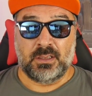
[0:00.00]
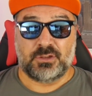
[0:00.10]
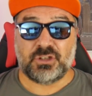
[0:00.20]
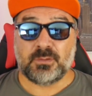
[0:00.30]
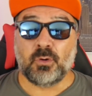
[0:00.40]

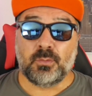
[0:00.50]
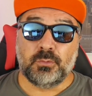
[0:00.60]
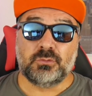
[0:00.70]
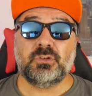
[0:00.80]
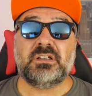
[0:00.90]

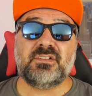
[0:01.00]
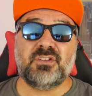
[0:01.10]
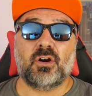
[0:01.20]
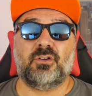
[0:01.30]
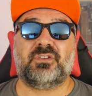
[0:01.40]
Gigmall.it
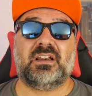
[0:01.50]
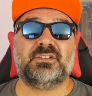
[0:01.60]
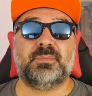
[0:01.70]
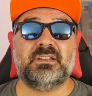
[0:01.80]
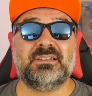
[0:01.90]
vi offre la
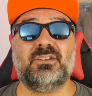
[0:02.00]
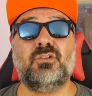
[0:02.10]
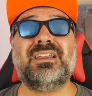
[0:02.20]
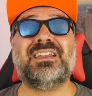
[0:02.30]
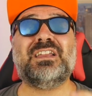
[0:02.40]

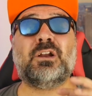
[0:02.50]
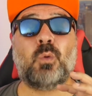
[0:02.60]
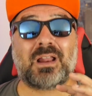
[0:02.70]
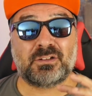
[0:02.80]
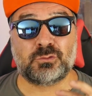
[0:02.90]
spedizione in
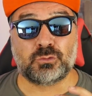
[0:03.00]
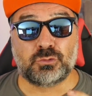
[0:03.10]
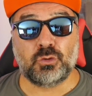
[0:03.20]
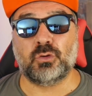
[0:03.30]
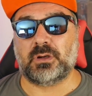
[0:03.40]

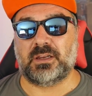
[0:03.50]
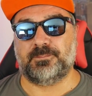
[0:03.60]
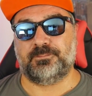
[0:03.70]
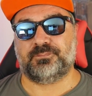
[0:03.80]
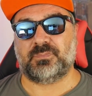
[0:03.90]
48
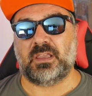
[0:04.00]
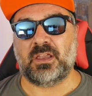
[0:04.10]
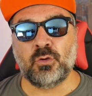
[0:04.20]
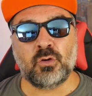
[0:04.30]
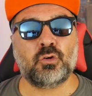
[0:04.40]
ore
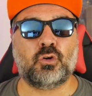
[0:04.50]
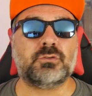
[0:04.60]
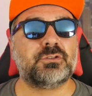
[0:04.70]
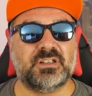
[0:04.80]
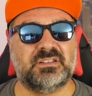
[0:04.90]
e non
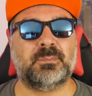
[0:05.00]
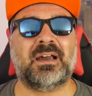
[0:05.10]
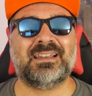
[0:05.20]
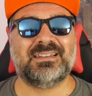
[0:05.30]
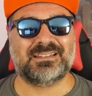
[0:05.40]
con
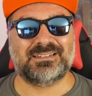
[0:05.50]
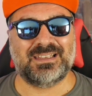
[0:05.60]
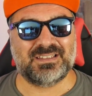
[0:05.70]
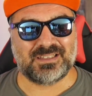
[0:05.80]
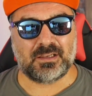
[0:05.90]
settimane di
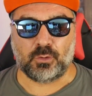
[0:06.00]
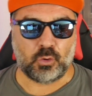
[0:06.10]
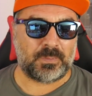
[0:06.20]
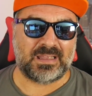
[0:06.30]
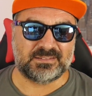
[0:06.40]
attesa
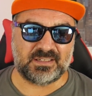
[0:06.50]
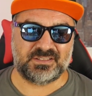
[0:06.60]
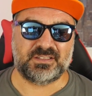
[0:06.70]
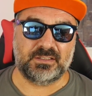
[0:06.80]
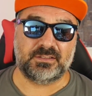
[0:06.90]
come altri
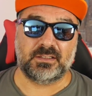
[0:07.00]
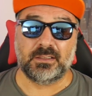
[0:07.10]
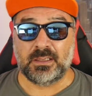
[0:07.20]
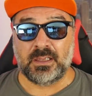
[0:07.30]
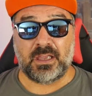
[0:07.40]
siti
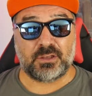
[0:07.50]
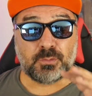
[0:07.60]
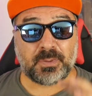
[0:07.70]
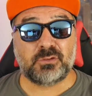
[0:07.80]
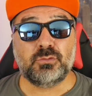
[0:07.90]
e
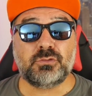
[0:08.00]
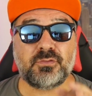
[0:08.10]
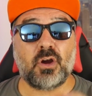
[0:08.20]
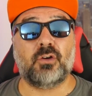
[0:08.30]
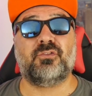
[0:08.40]
soprattutto
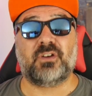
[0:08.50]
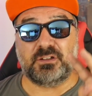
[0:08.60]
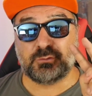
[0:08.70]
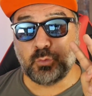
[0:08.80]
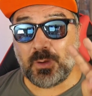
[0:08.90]
vi
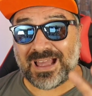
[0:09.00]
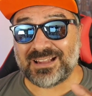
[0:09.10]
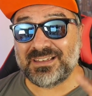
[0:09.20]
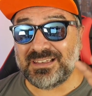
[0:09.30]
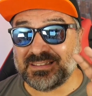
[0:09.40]
offre due
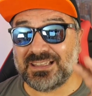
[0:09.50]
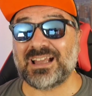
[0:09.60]
anni di